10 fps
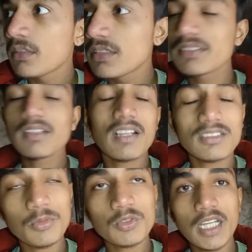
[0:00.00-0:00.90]
डीजल
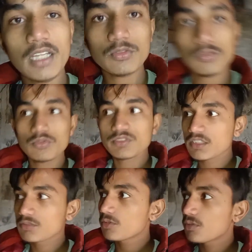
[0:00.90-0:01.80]
ख़त्म हो जाए तो
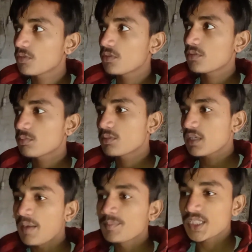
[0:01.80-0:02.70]
उससे तो
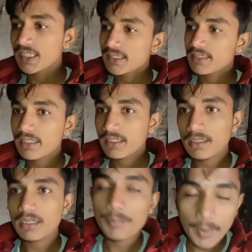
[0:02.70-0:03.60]
काम चल जाता है लेकिन
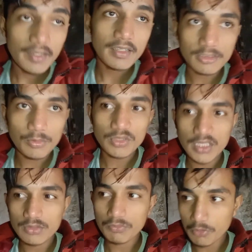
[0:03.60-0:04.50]
अगर पानी ख़त्म हो
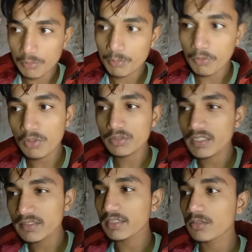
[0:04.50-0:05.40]
जाए तो वो बहुत
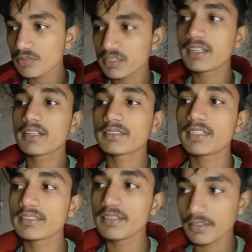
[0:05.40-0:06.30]
ही ज़्यादा नुकसान करता
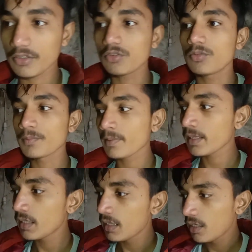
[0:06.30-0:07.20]
है जनरेटर को
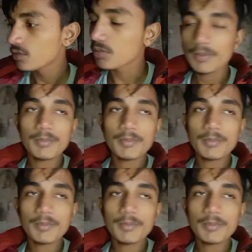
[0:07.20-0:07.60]
तो अभी